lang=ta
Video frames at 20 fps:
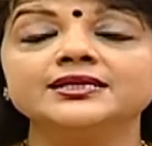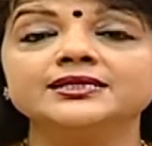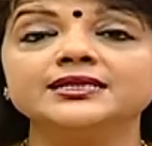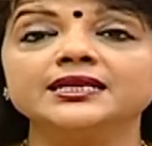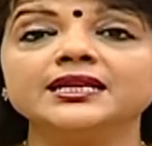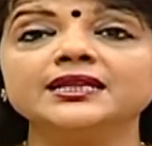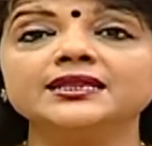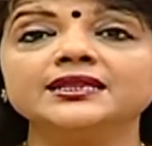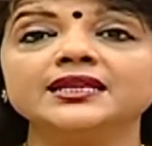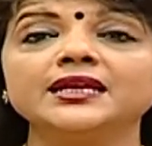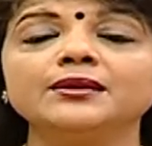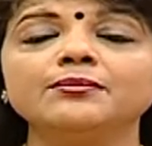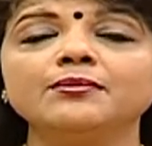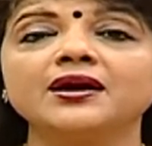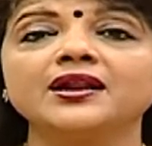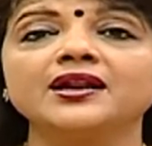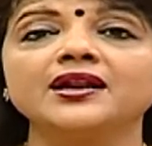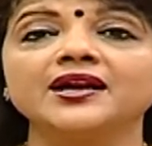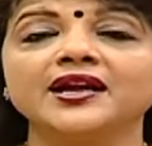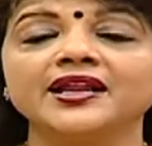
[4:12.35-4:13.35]
சில
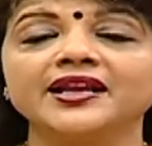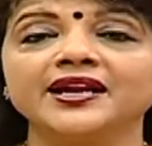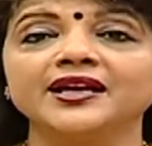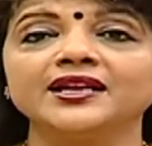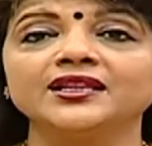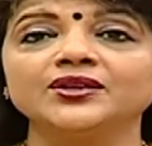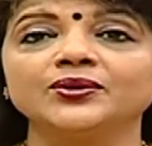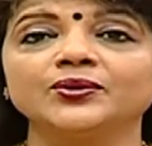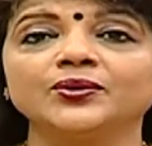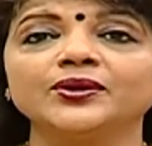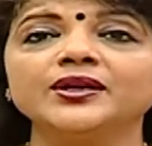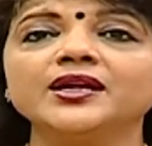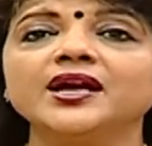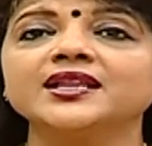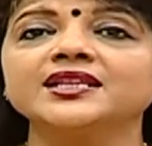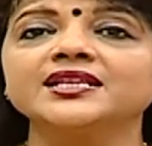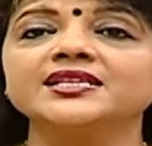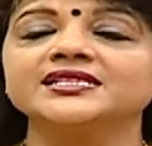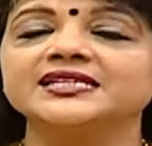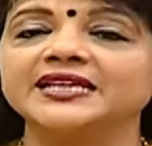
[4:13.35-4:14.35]
தீர்மானங்களை எடுத்துக்கொண்டு
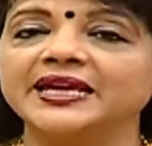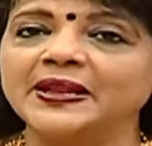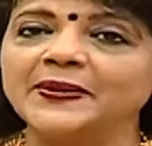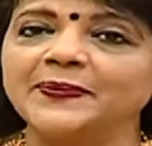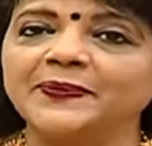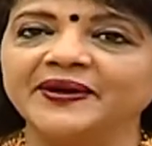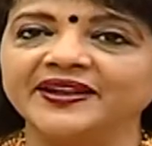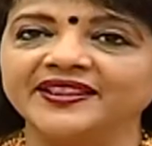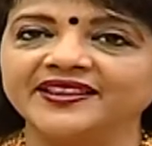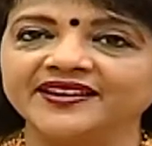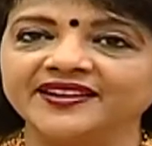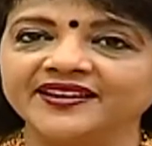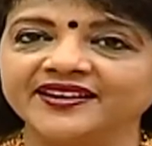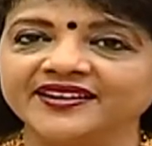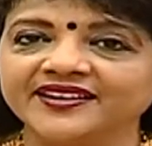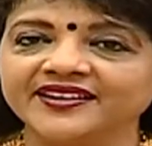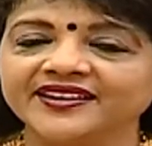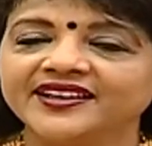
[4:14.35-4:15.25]
அதை செயல்படுத்துங்க